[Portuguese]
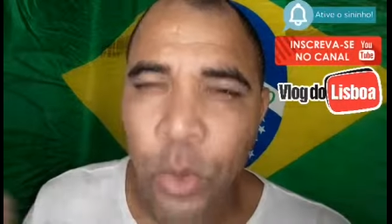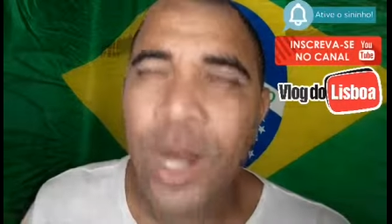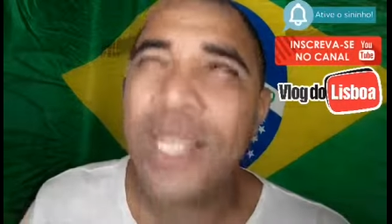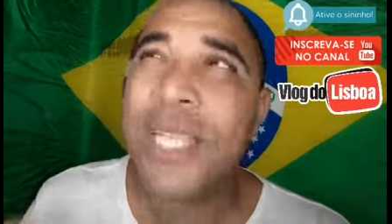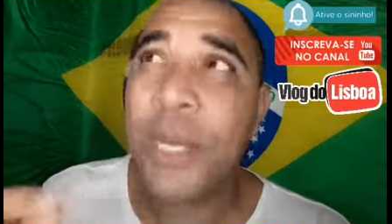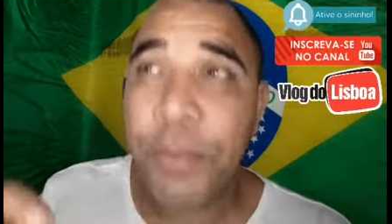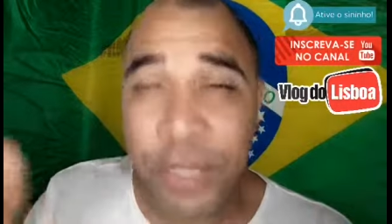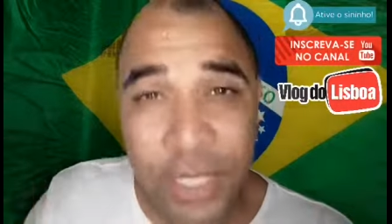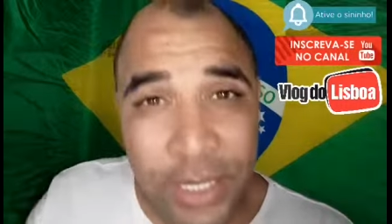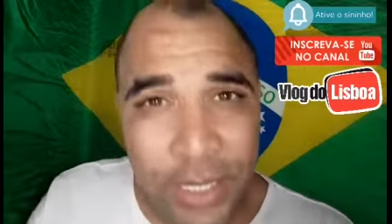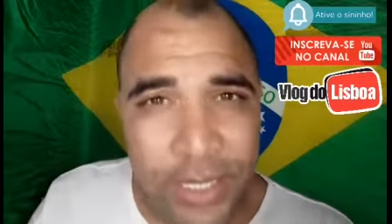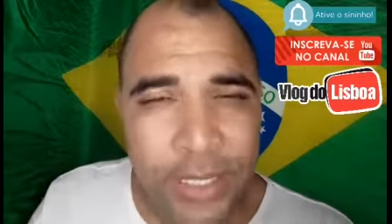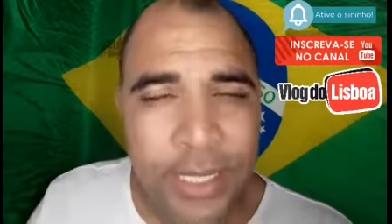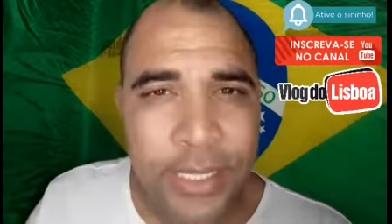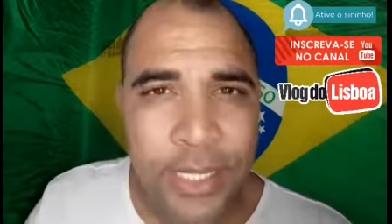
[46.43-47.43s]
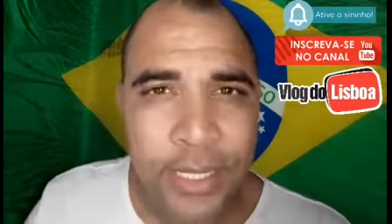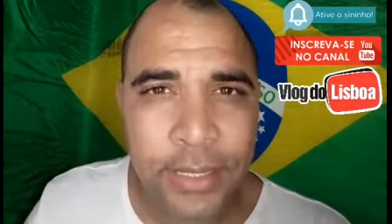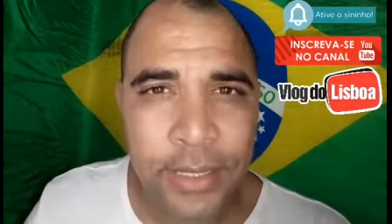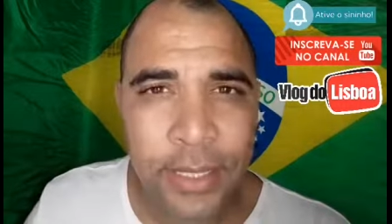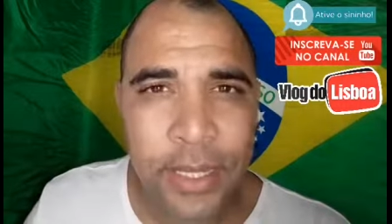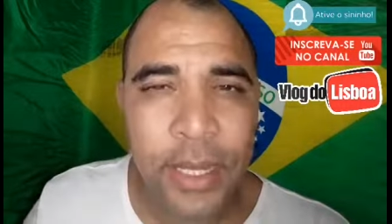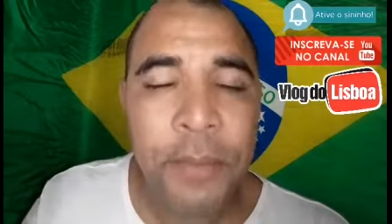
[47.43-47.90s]
O radar Poder
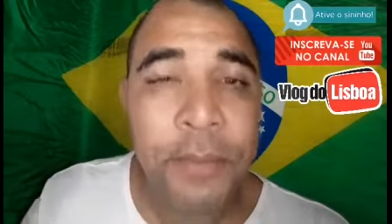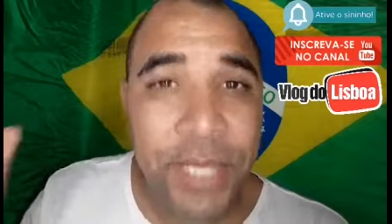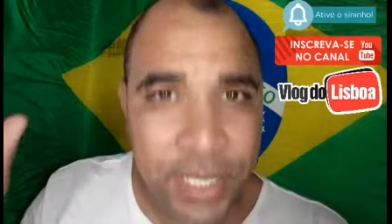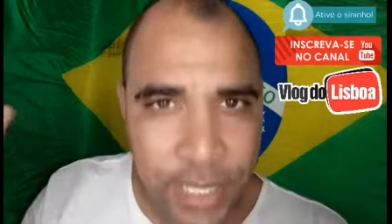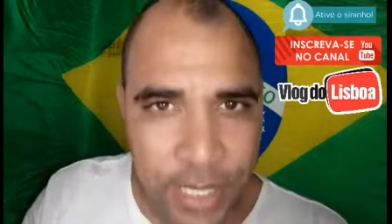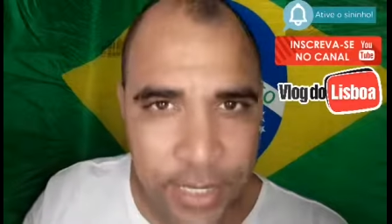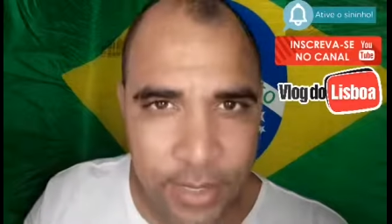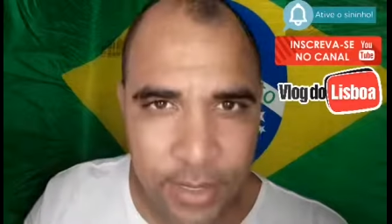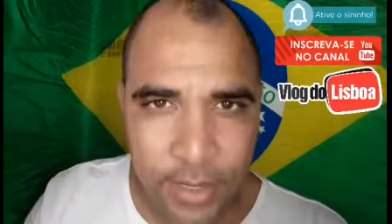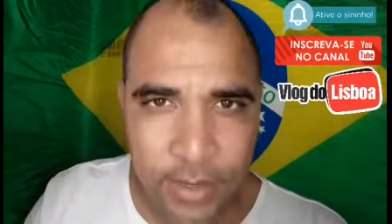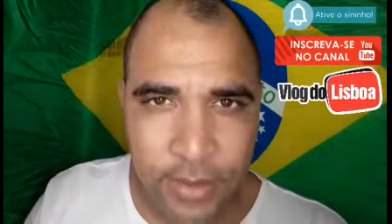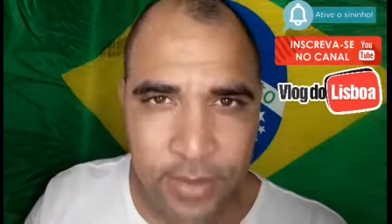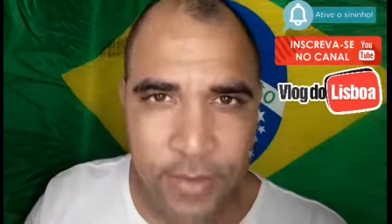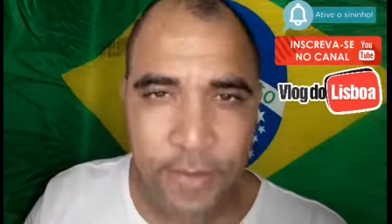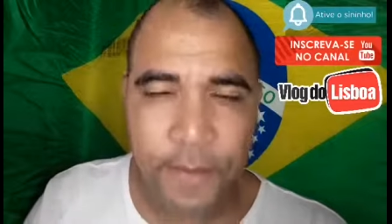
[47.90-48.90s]
360. Pesquisa.